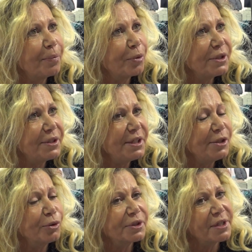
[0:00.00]

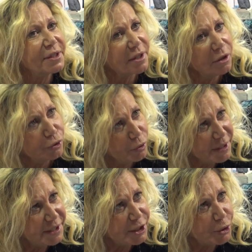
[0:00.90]
poésie, donc ça sera en
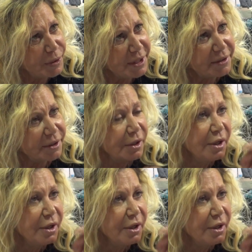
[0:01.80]
2018.